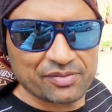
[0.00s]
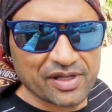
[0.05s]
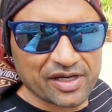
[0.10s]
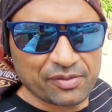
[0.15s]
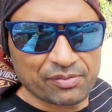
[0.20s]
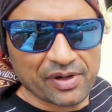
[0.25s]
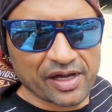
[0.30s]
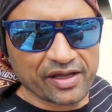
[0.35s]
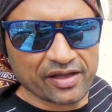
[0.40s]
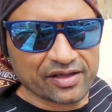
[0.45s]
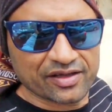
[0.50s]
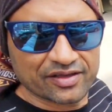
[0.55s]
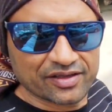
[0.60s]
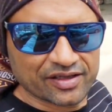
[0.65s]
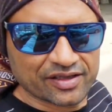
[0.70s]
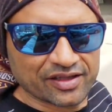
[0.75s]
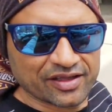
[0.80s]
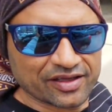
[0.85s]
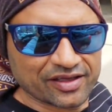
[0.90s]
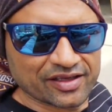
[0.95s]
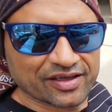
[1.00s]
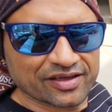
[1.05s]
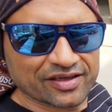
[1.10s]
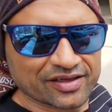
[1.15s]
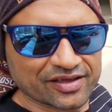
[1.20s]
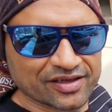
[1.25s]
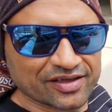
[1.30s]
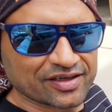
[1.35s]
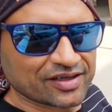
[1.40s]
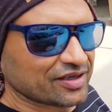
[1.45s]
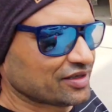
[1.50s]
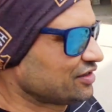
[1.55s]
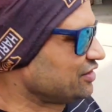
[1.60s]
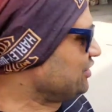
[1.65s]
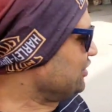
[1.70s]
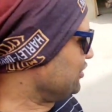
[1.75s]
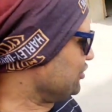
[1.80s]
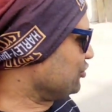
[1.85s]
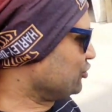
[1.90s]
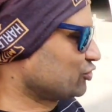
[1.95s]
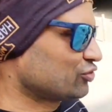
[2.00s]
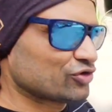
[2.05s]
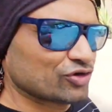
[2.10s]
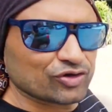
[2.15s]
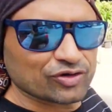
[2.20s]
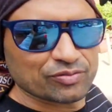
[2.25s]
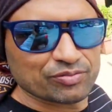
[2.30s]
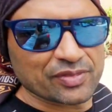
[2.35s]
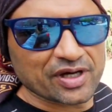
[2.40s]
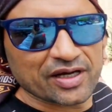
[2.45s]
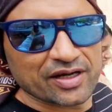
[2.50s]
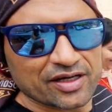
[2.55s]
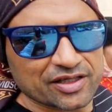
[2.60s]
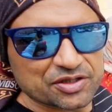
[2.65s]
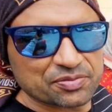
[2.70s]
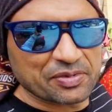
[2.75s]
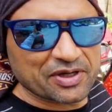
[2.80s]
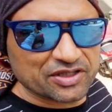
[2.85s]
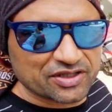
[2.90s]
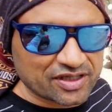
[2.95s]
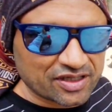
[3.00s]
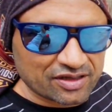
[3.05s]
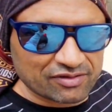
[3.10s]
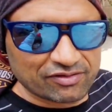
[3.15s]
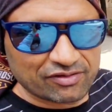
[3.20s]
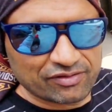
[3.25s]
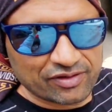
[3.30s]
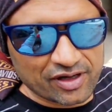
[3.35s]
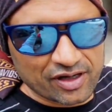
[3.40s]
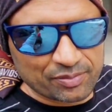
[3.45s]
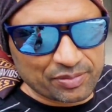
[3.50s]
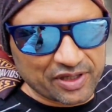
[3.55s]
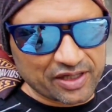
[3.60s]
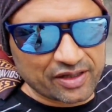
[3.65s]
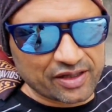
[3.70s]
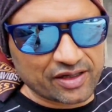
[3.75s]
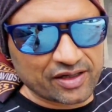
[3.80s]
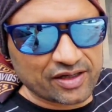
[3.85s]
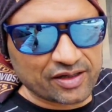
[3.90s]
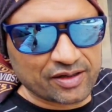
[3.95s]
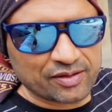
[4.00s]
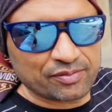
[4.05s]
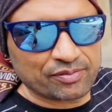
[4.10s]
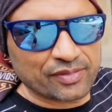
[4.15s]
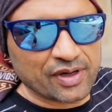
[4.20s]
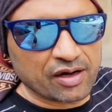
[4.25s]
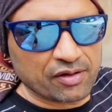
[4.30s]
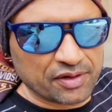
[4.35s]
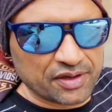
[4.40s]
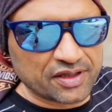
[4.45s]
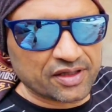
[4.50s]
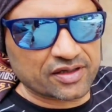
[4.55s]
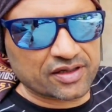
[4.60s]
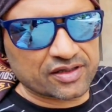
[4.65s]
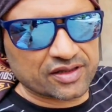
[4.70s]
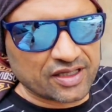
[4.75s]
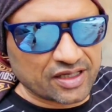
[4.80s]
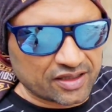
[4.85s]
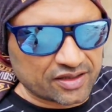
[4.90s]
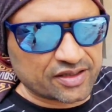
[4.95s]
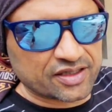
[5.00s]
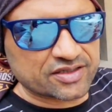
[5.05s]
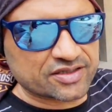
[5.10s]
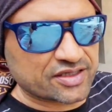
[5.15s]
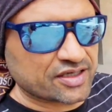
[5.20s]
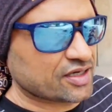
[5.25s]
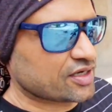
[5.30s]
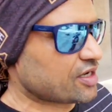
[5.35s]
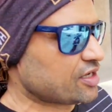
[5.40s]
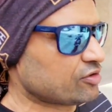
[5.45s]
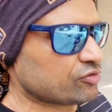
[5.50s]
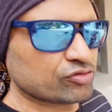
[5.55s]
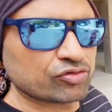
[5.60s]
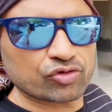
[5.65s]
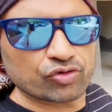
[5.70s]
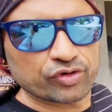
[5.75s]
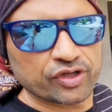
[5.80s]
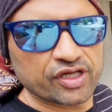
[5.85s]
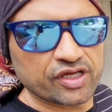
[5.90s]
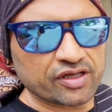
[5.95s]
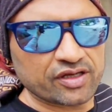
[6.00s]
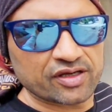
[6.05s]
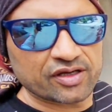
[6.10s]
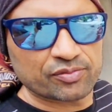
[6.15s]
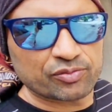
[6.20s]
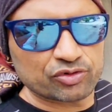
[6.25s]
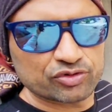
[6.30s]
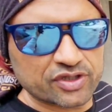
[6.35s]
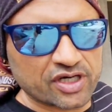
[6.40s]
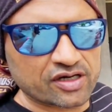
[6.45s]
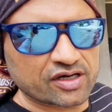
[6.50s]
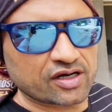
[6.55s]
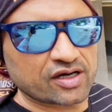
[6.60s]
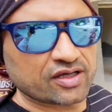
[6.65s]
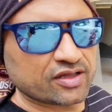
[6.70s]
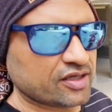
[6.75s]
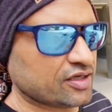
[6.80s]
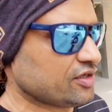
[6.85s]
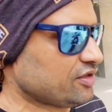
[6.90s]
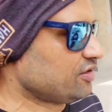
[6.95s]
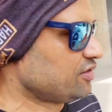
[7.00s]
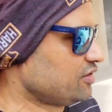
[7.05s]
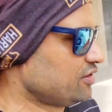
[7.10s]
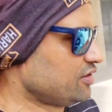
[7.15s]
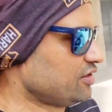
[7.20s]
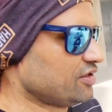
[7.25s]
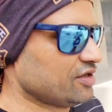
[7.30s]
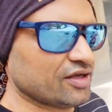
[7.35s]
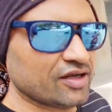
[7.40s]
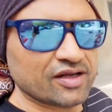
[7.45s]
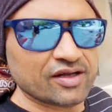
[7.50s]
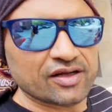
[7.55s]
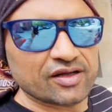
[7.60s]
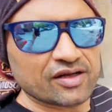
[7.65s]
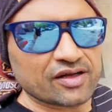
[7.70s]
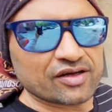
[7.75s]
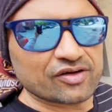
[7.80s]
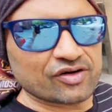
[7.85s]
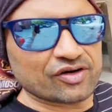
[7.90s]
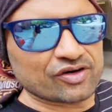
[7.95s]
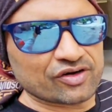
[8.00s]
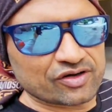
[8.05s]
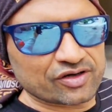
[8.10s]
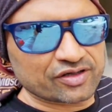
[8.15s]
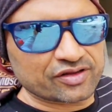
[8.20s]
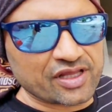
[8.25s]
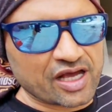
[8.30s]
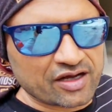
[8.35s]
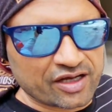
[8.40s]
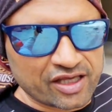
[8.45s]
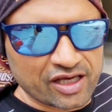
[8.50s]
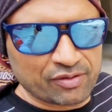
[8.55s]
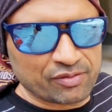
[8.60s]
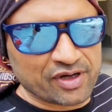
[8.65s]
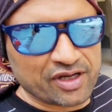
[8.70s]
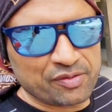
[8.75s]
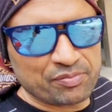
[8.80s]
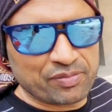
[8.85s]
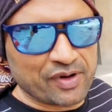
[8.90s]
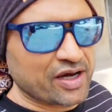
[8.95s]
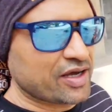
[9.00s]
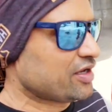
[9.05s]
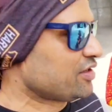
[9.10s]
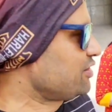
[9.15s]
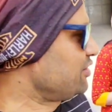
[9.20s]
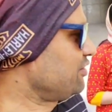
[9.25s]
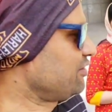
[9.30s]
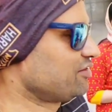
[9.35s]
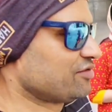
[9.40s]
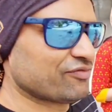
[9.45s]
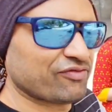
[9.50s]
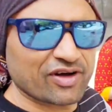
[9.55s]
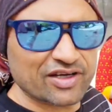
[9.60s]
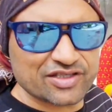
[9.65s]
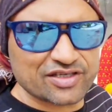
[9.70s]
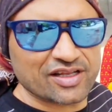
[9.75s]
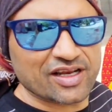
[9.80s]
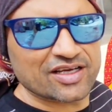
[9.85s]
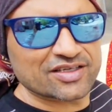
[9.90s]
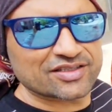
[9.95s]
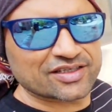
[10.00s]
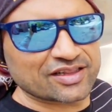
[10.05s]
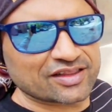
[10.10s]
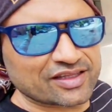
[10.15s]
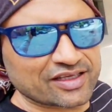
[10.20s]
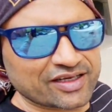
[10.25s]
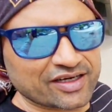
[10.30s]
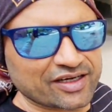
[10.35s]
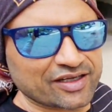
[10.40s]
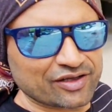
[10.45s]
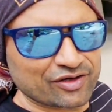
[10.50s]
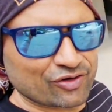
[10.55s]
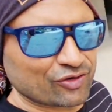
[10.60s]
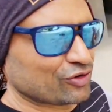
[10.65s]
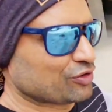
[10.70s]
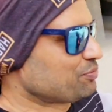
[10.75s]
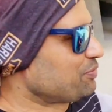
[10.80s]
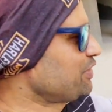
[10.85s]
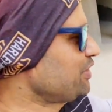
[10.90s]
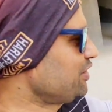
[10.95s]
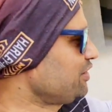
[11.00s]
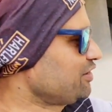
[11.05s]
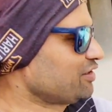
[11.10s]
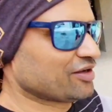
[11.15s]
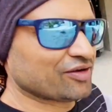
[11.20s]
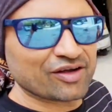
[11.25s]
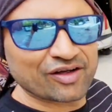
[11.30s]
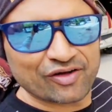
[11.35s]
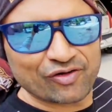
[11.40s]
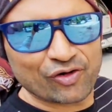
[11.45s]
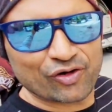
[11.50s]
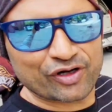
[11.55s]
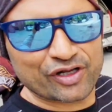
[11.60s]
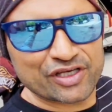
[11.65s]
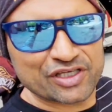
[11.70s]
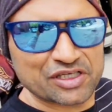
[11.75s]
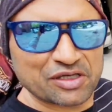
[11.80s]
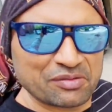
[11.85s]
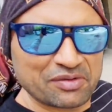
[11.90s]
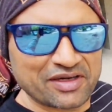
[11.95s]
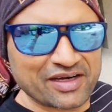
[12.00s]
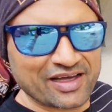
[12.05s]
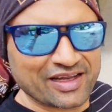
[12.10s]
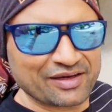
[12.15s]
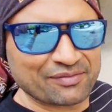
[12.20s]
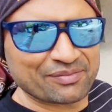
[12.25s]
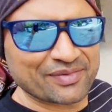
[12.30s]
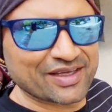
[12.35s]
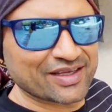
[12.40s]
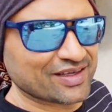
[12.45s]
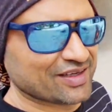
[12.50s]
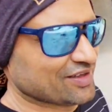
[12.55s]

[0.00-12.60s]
मेरी बाइक ये देखिए तो मैं स्पेशल अपने मावी नगर तिला नगर से आया हूँ रोनी पूजा कराने और ताकि हमारी बाइक फर्स्ट क्लास चलते रहे रोड पे और किसी भी टायरिंग में